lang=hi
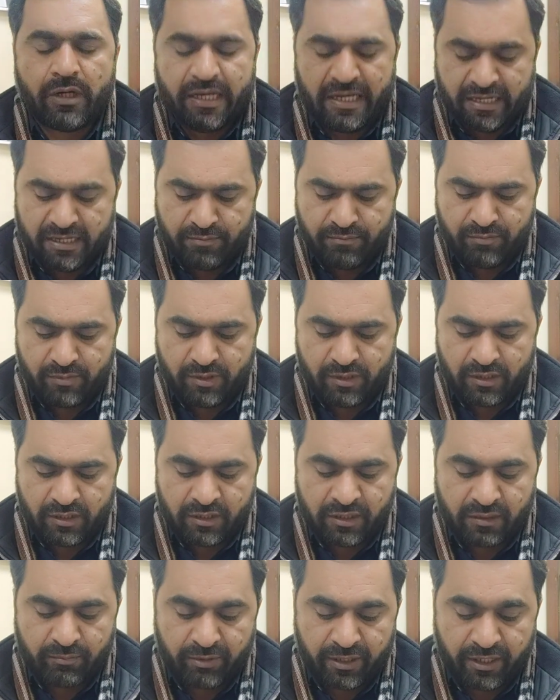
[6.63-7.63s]
अहम
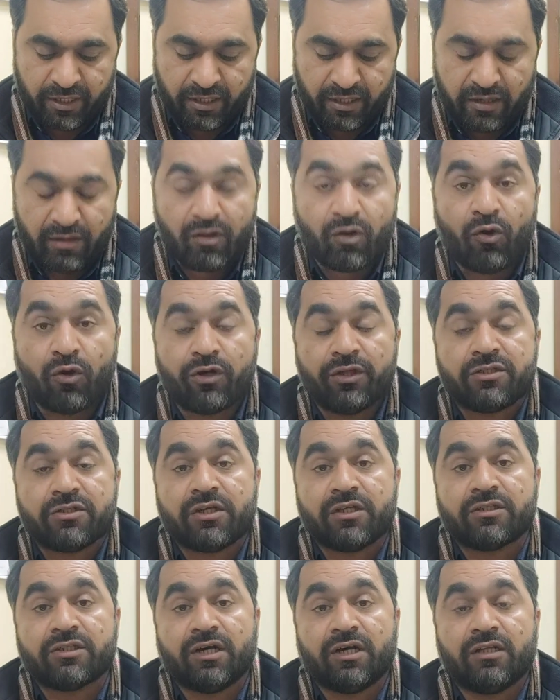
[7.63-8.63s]
ख़बरें हैं और
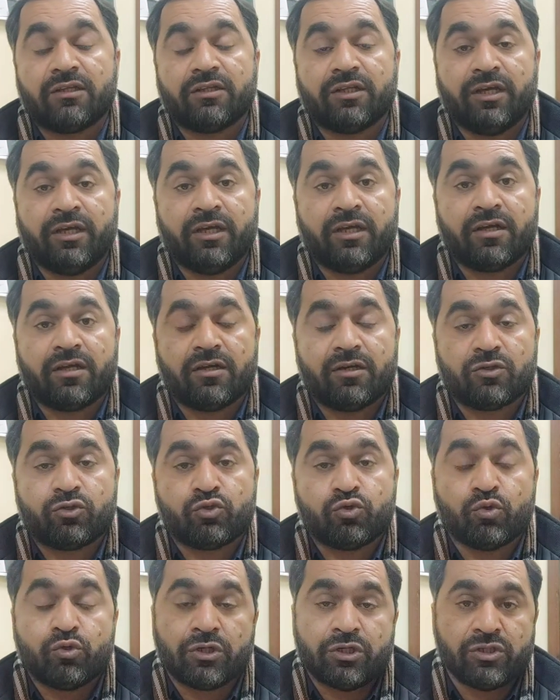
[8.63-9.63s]
इसके साथ एक
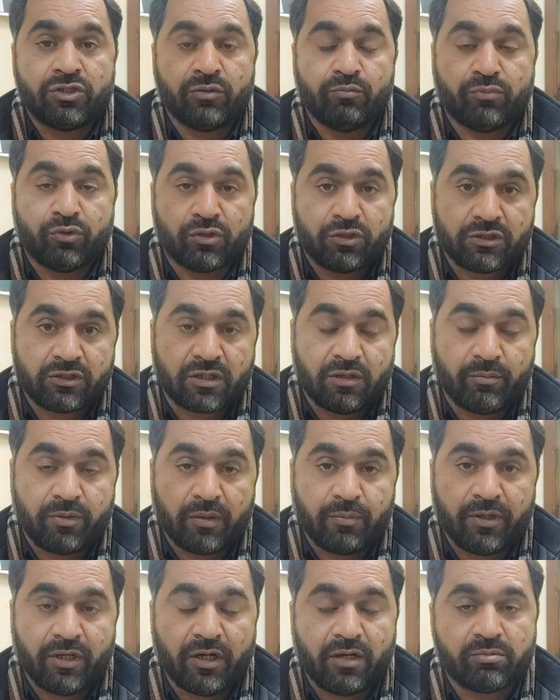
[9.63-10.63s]
छोटी सी बोनस ख़बर
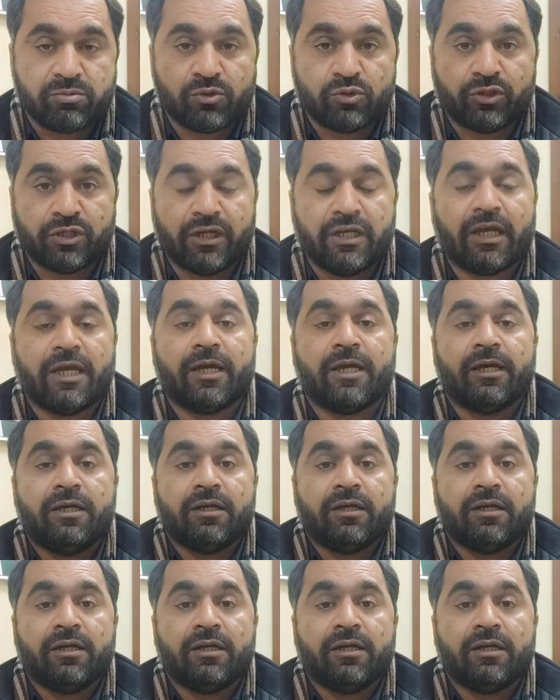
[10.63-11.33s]
भी आपको देंगे